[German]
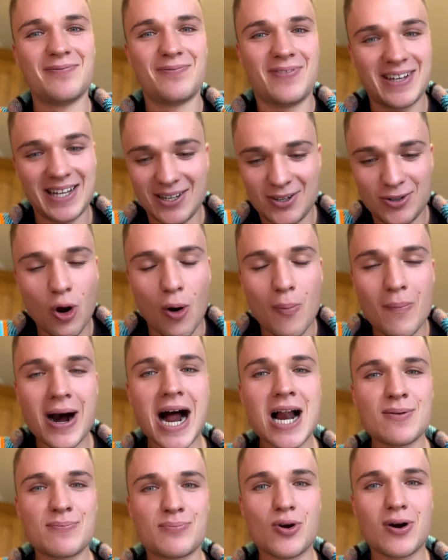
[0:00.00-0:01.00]

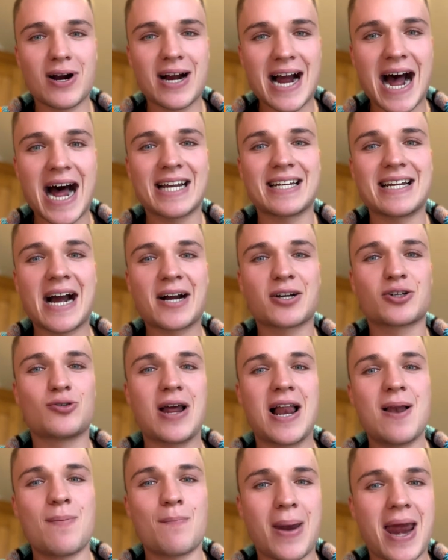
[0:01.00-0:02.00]
Normalbürger hat
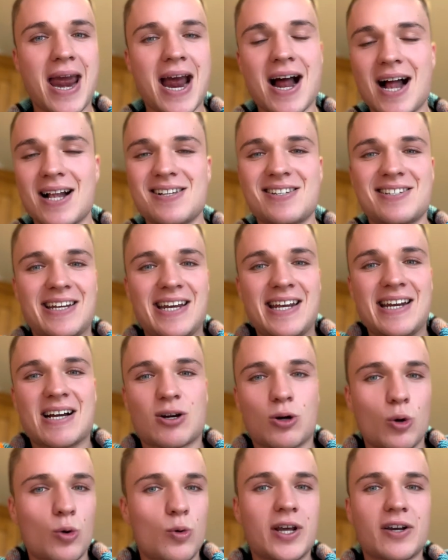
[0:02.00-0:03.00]
aktuell mehr als jeder
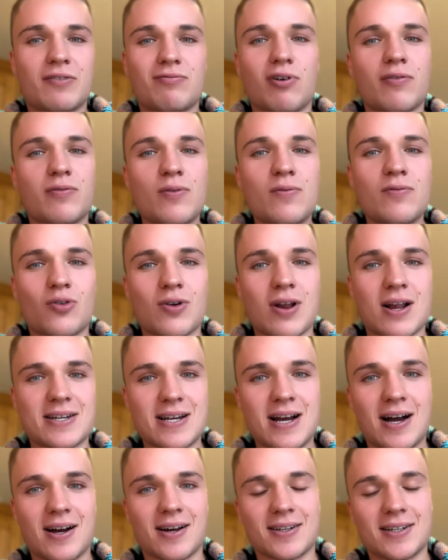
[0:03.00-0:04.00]
König vor 500
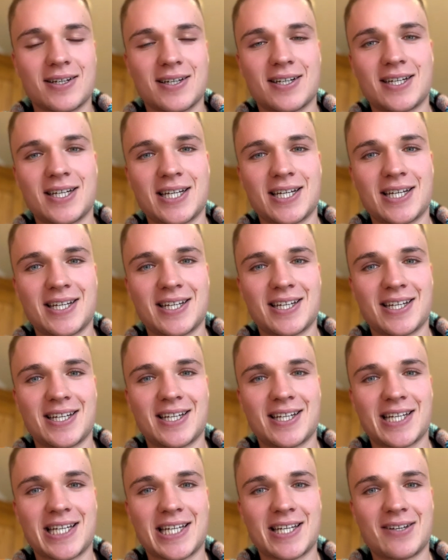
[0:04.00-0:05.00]
Jahren.
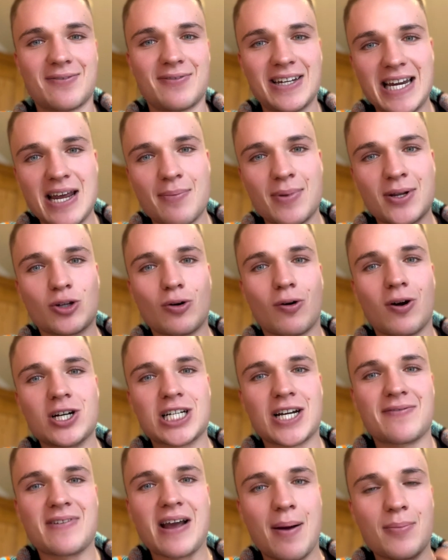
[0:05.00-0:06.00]
Wir leben in Deutschland,
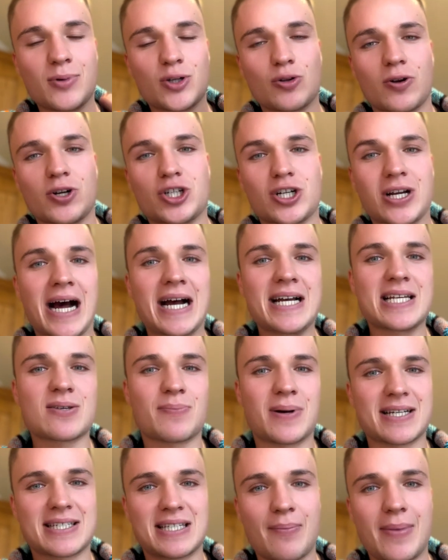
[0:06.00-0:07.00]
wir haben einen deutschen
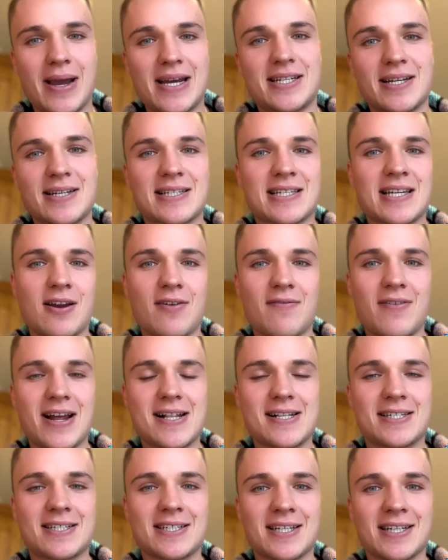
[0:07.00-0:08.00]
Reisepass, der mächtigste der
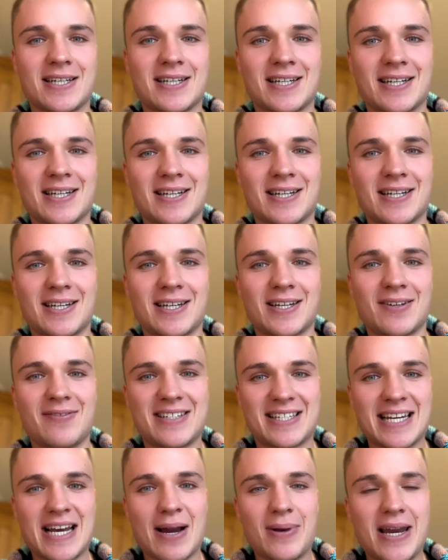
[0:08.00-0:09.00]
Welt. Wir
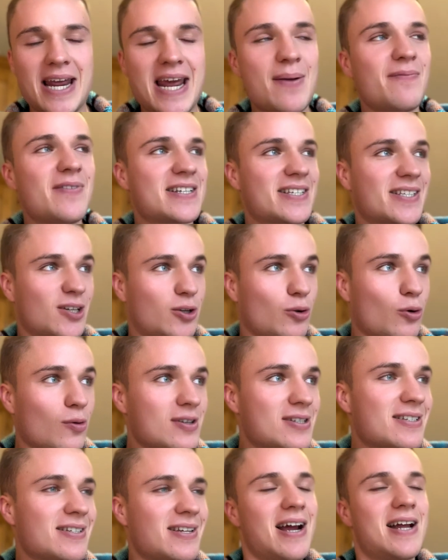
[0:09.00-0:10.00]
sind am Leben, wir sind
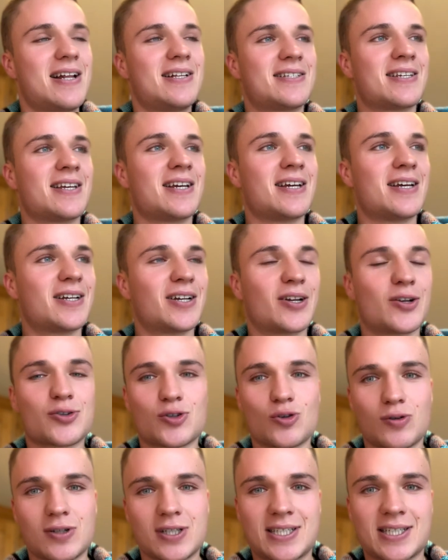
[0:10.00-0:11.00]
größtenteils
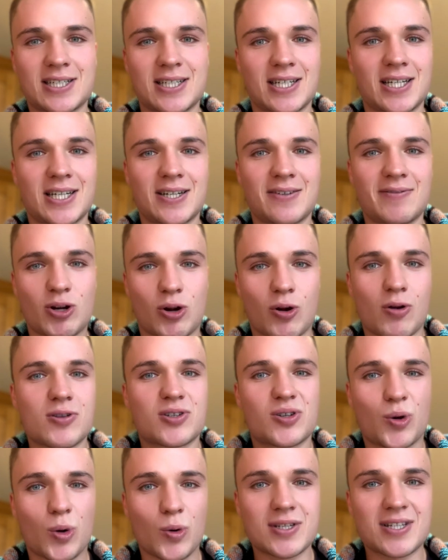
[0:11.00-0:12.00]
gesund. Wir können uns
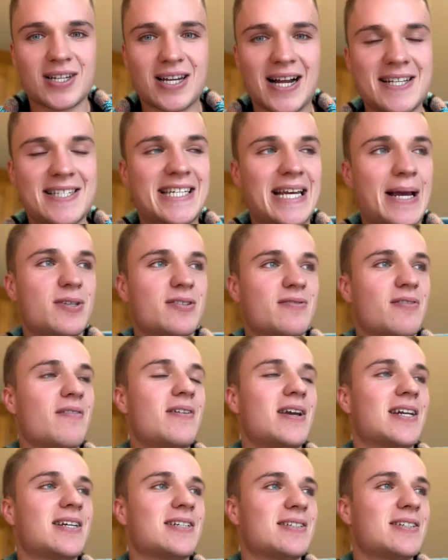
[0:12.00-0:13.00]
größtenteils selbst
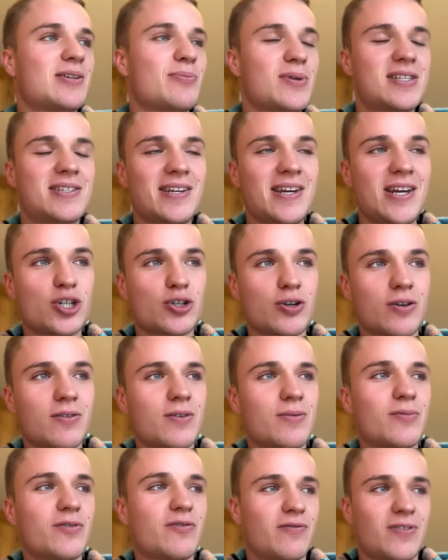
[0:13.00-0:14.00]
verwirklichen. Die medizinische
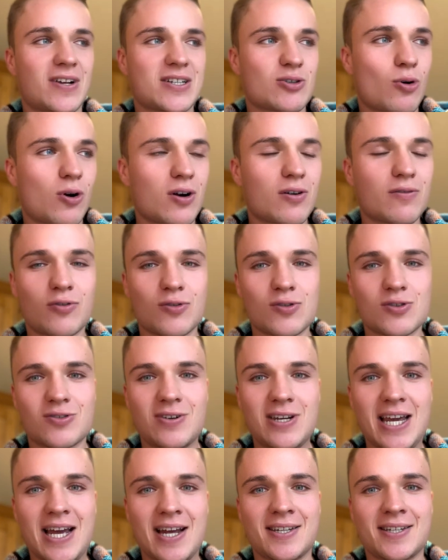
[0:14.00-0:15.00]
Versorgung
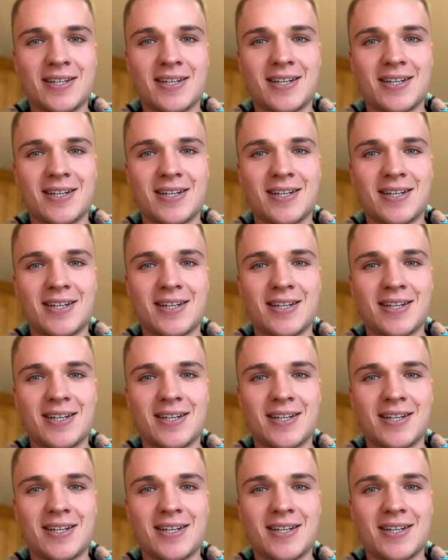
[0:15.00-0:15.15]
funktioniert.